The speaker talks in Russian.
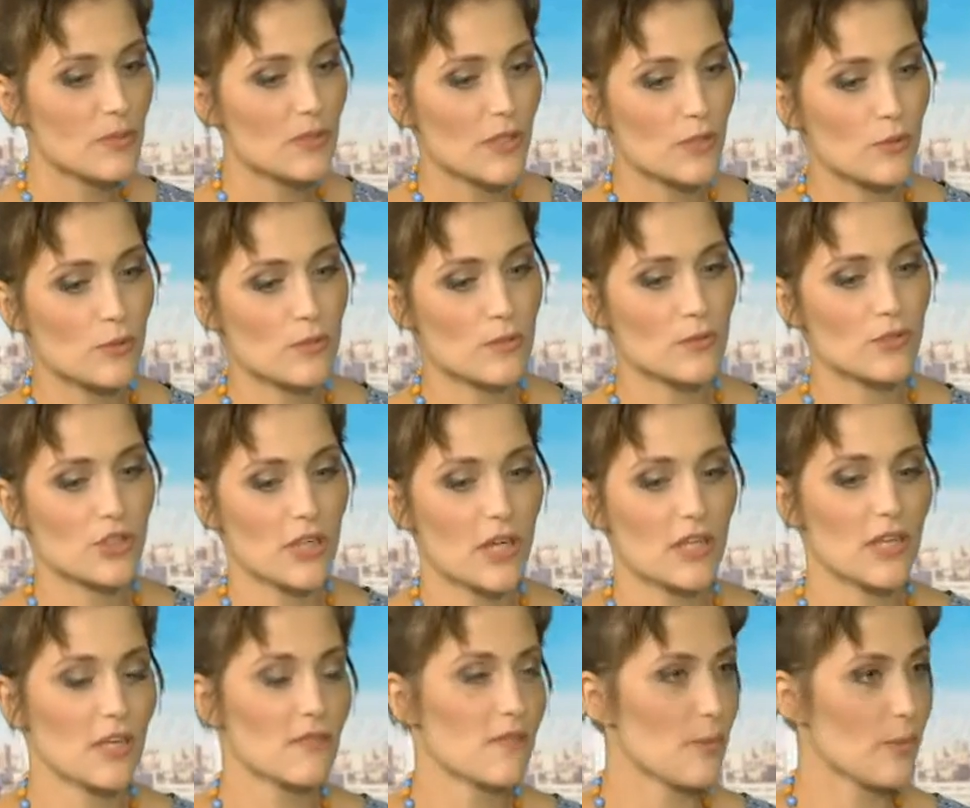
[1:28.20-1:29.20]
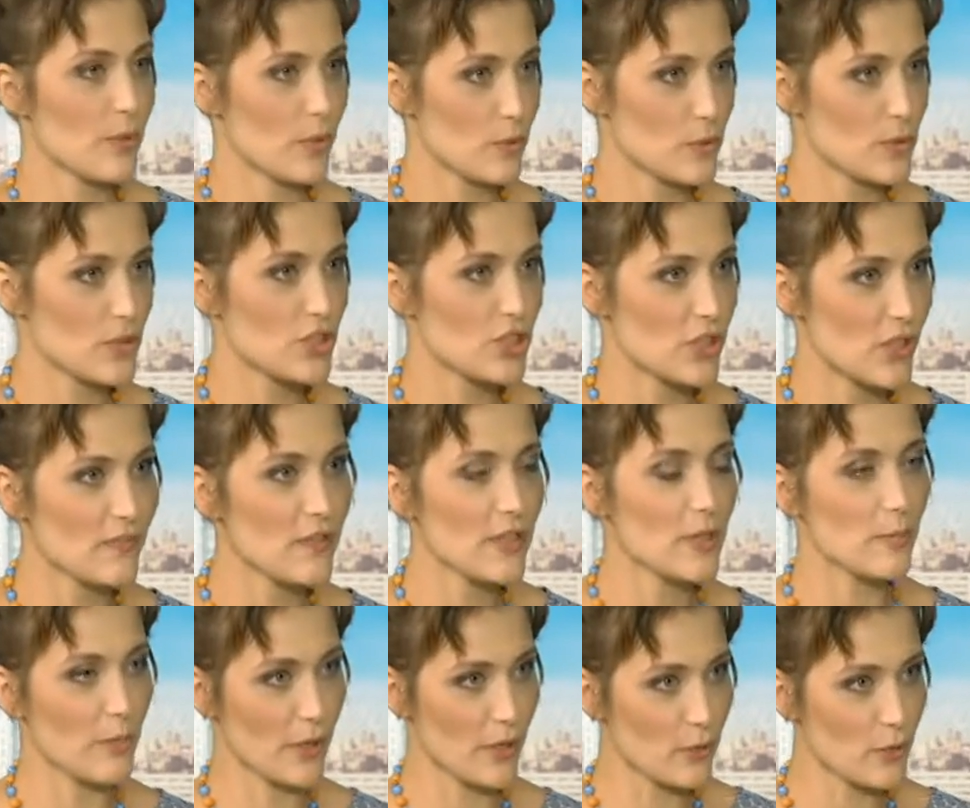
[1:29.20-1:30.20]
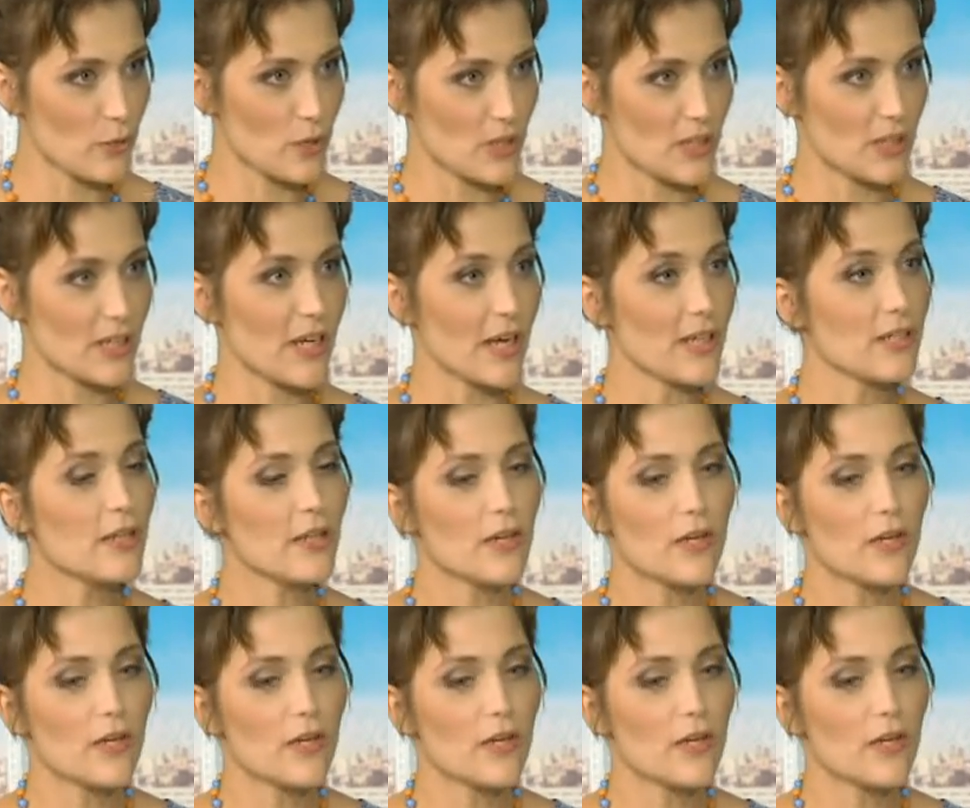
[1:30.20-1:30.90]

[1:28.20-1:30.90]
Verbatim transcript: был такой случай, когда к вам приходит человек, приносит ткань,